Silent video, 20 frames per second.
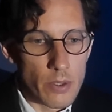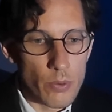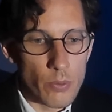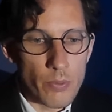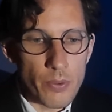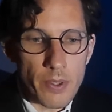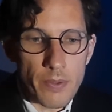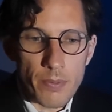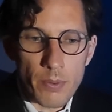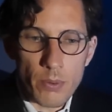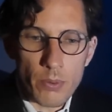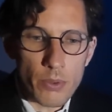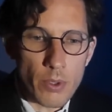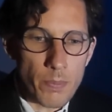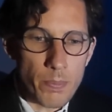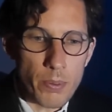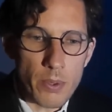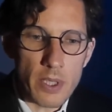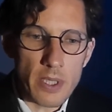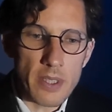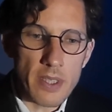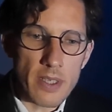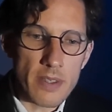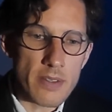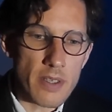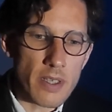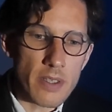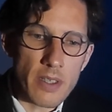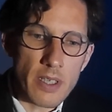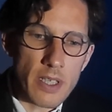Nous vivons depuis
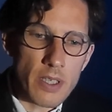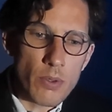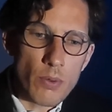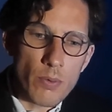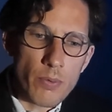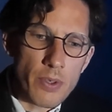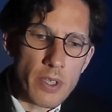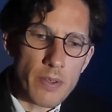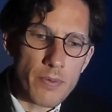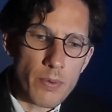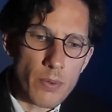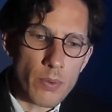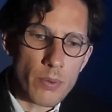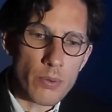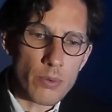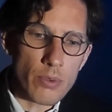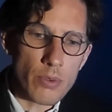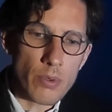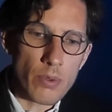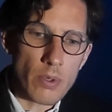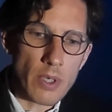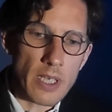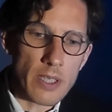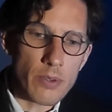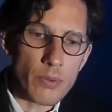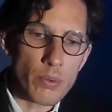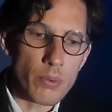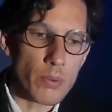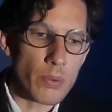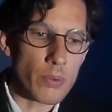des années, nous vivons sur la
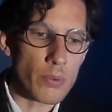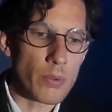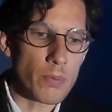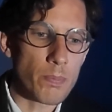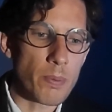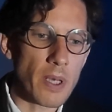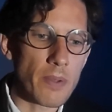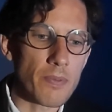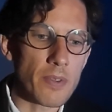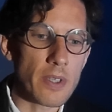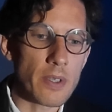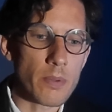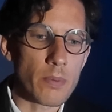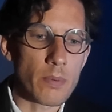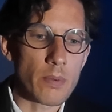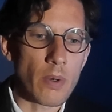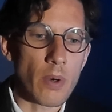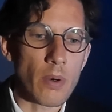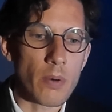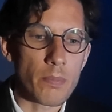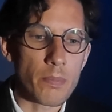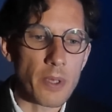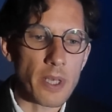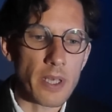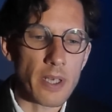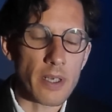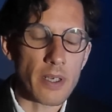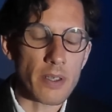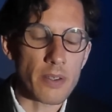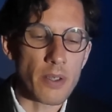tour du pavillon en
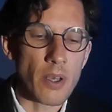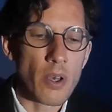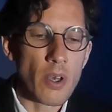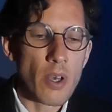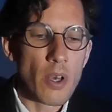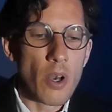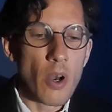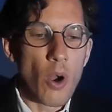berne.